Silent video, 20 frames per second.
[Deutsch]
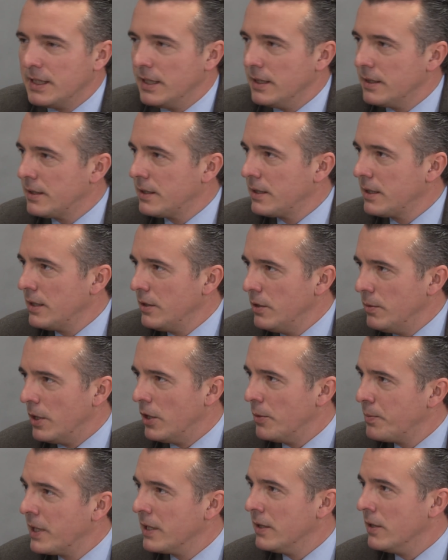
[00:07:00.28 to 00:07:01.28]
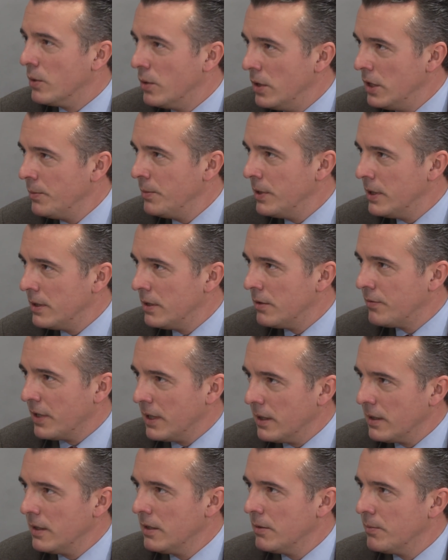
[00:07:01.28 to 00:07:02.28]
Zeit überhaupt keine Rolle mehr in der
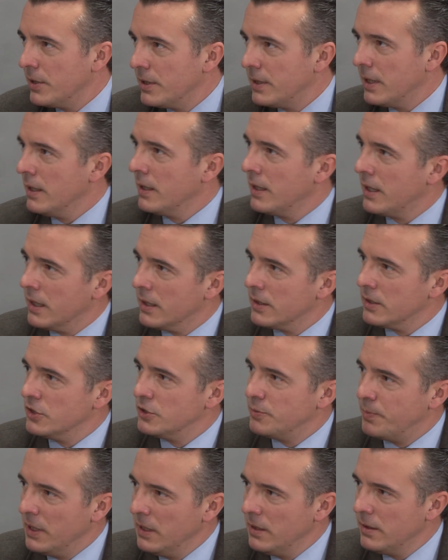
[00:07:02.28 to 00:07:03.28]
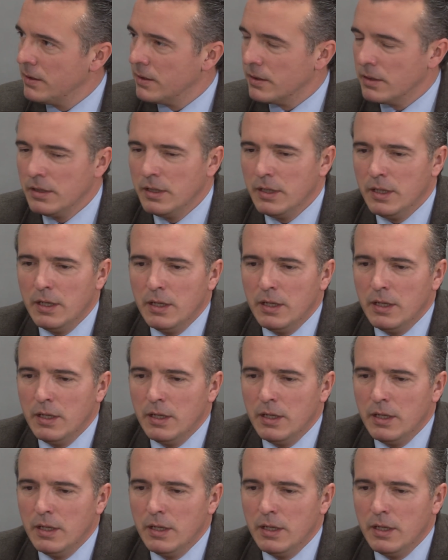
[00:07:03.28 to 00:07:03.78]
Freiheitlichen Partei in Kärnten mhm. spielen. Ja.